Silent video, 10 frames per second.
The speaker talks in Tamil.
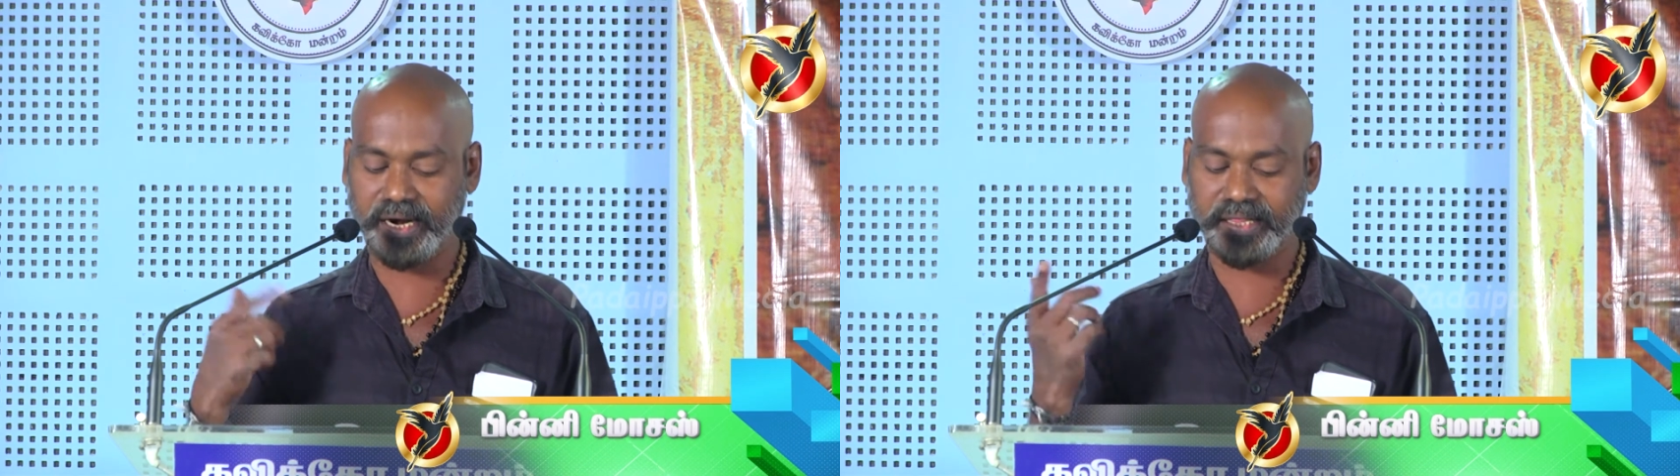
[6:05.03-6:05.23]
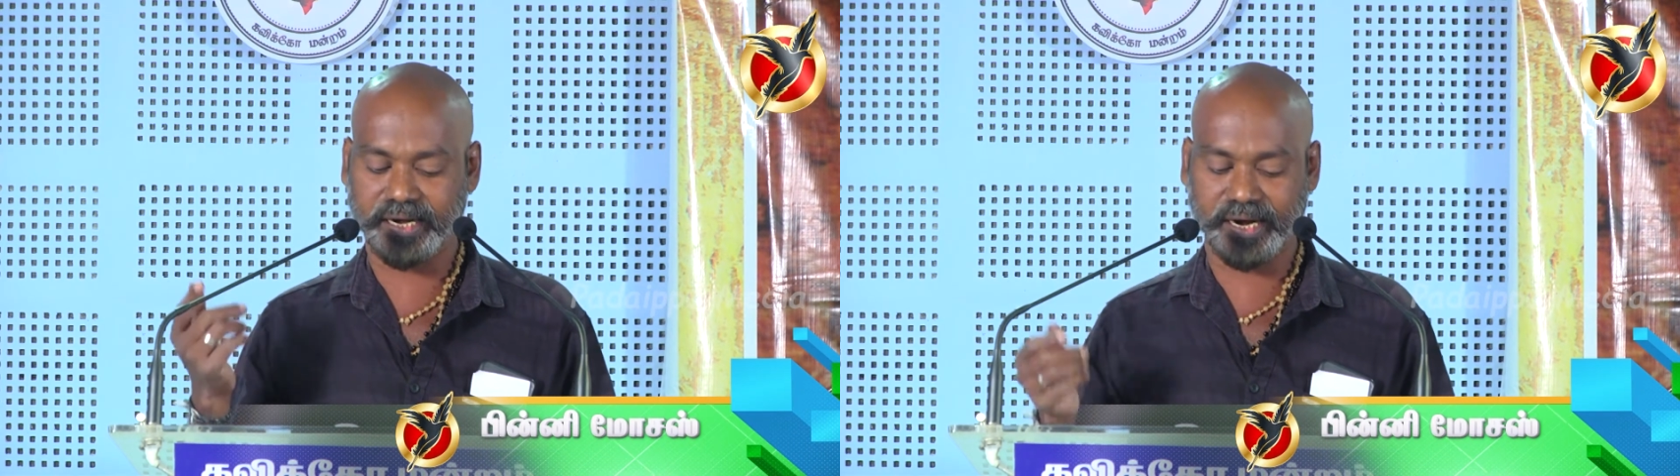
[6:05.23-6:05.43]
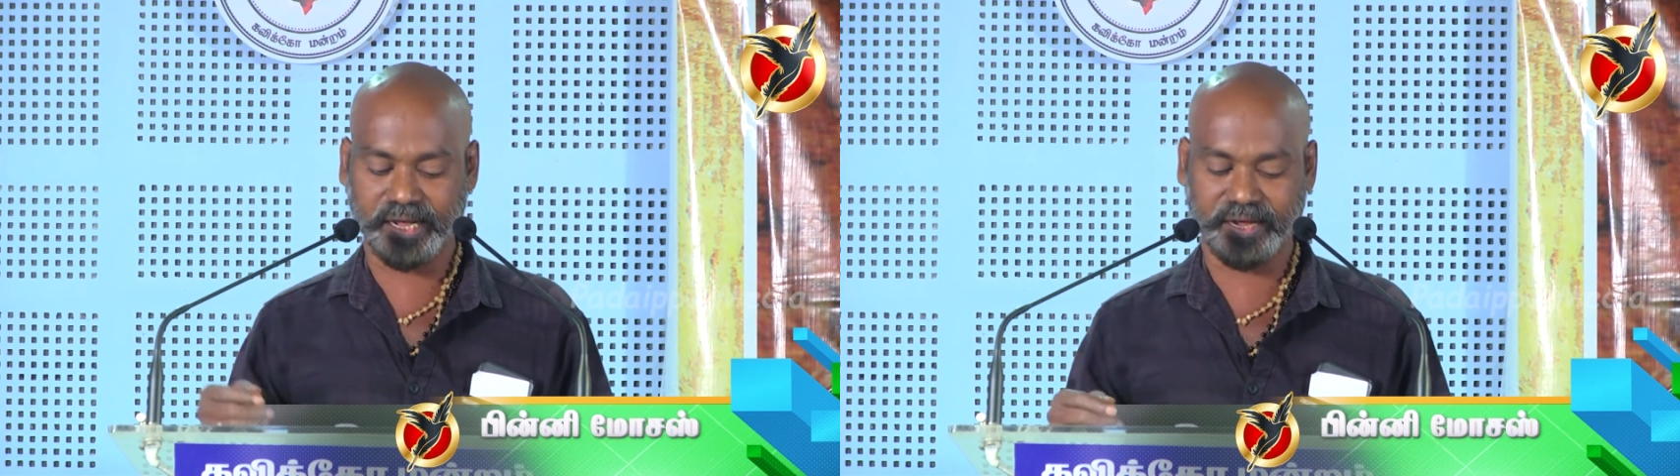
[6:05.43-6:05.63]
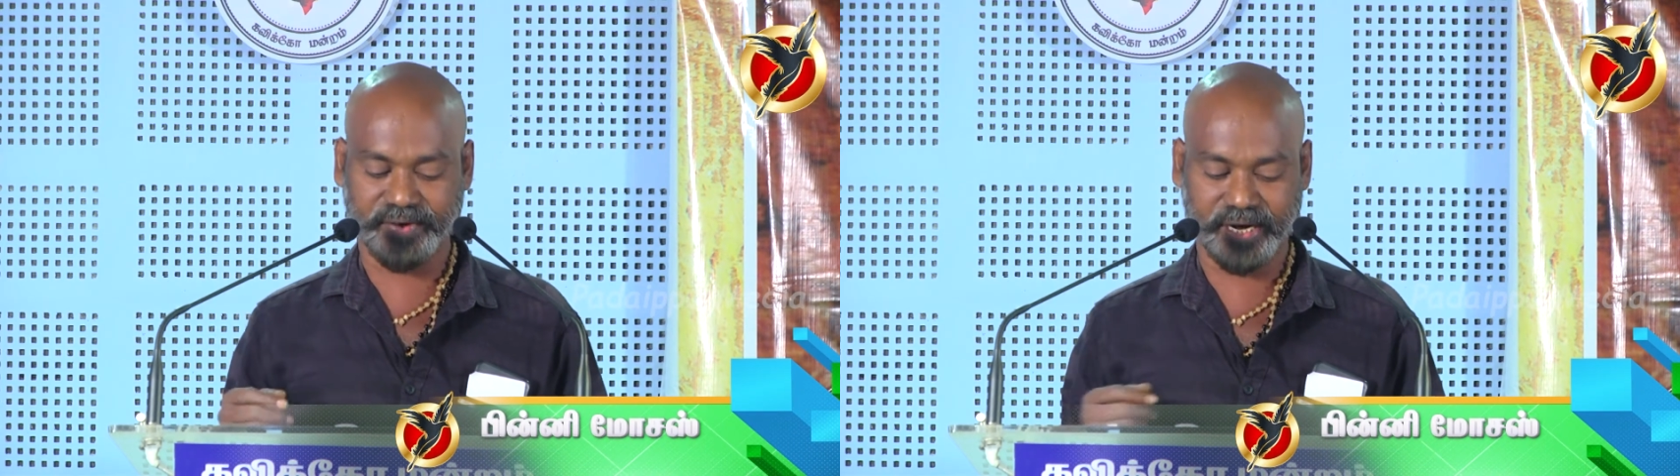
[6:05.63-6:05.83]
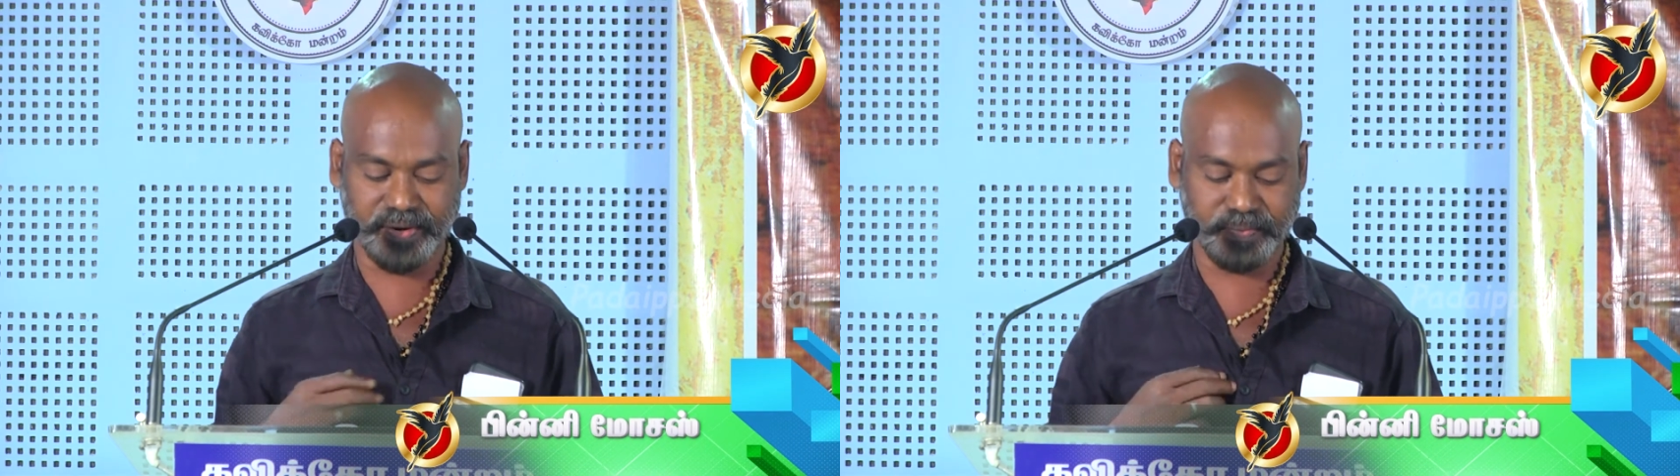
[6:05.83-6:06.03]
எழுந்து நடக்க
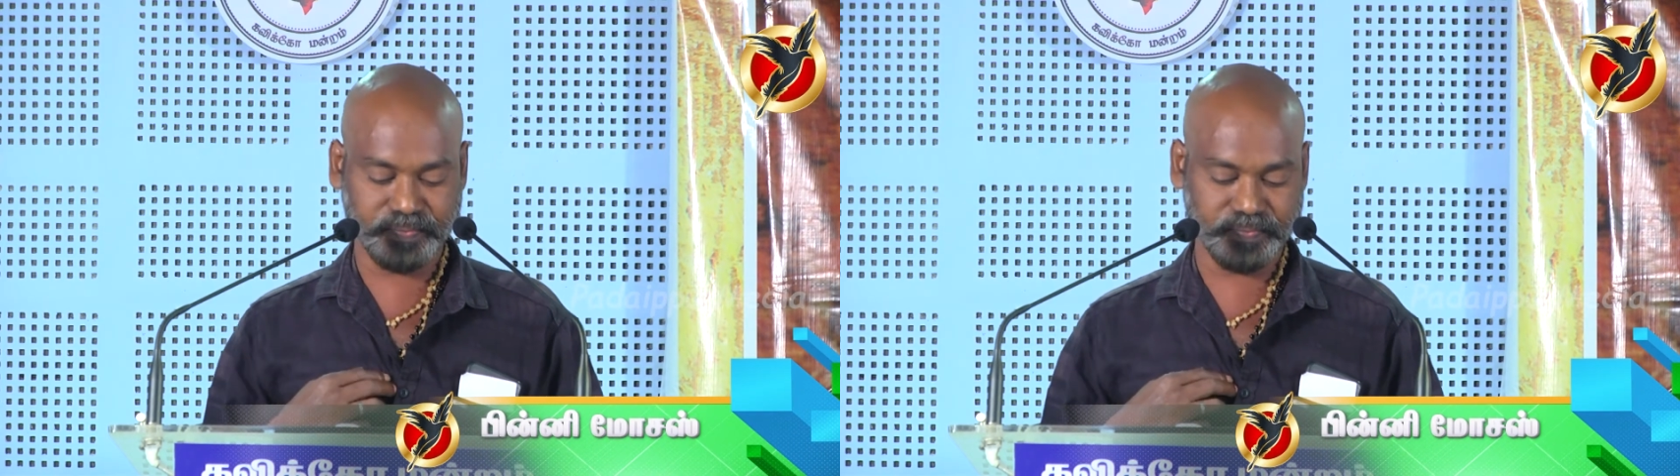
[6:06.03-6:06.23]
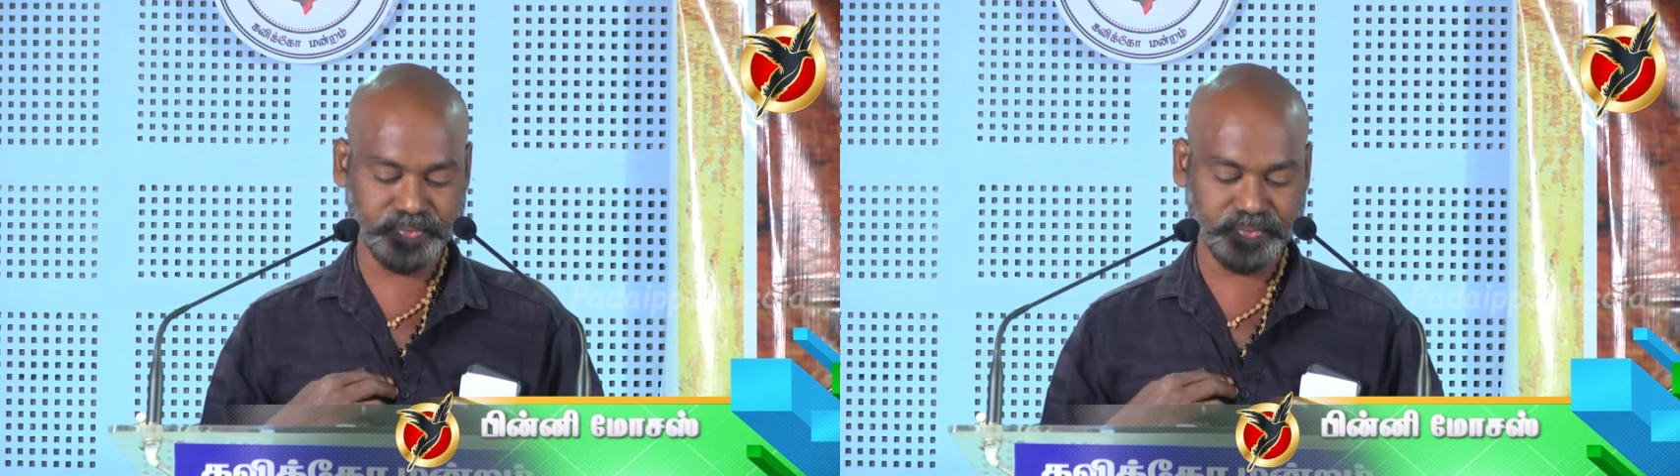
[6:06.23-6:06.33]
வேண்டும்